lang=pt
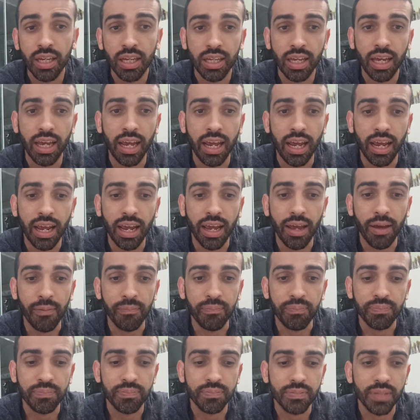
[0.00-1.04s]
é,
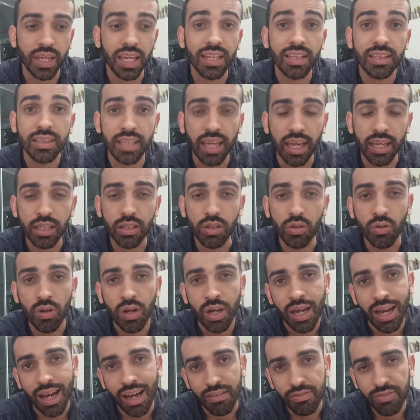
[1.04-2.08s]
entendam
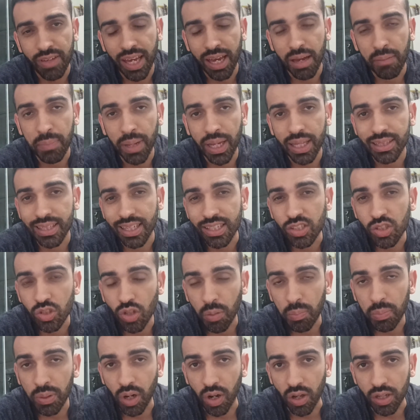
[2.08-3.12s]
a ferramenta é
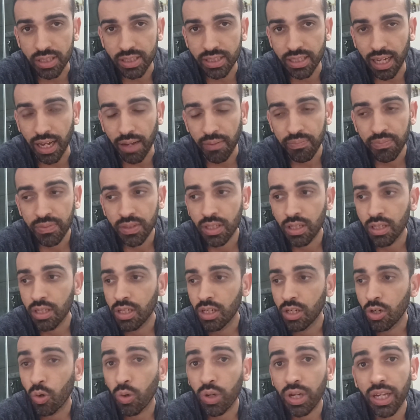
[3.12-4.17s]
stop loss, tá?
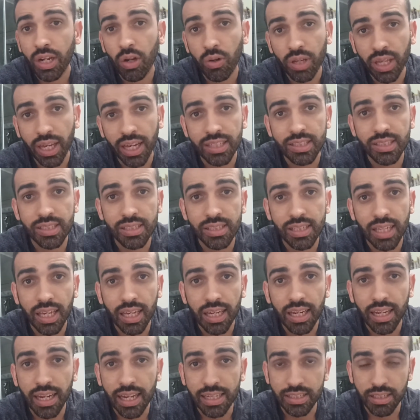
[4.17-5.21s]
O que não quer dizer
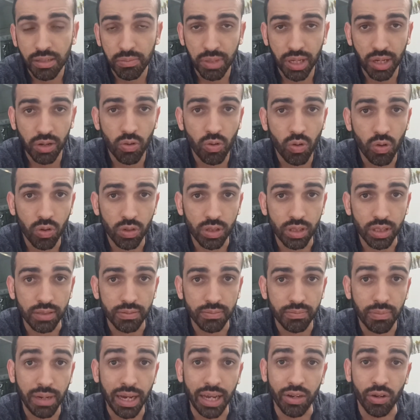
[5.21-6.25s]
que nessa minha conta
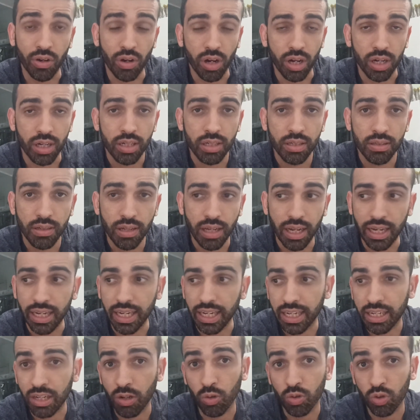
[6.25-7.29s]
maior,
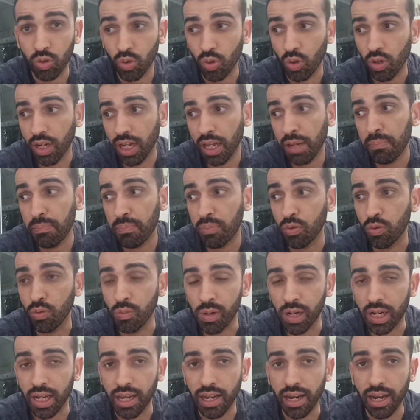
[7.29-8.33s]
ali que eu tornei
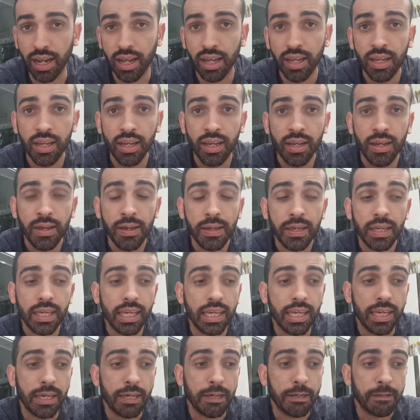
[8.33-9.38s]
pública, né,
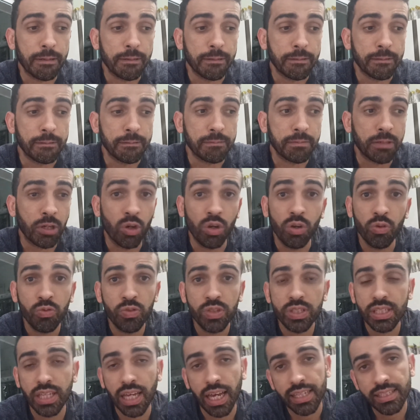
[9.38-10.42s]
que, que eu não
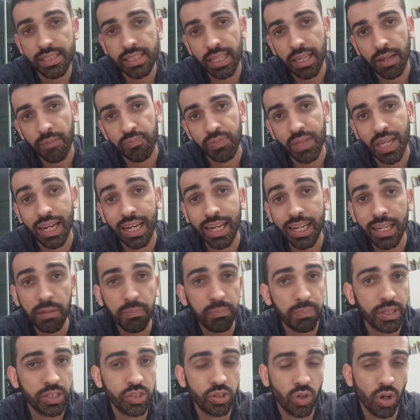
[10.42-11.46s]
fizesse
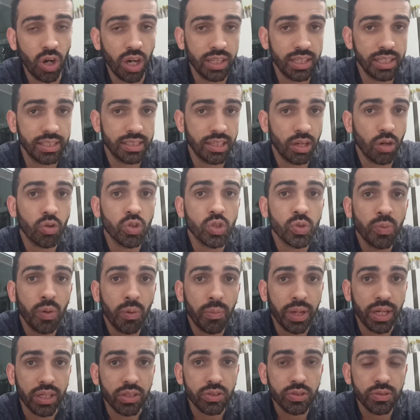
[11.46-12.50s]
limpa de ordens em alguns
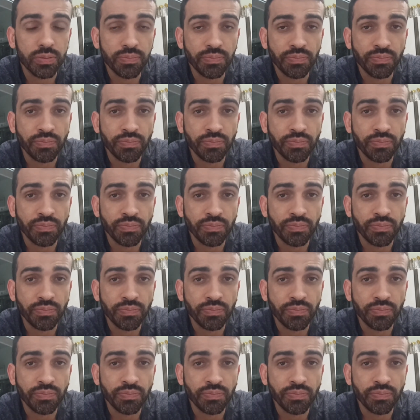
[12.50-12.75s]
momentos.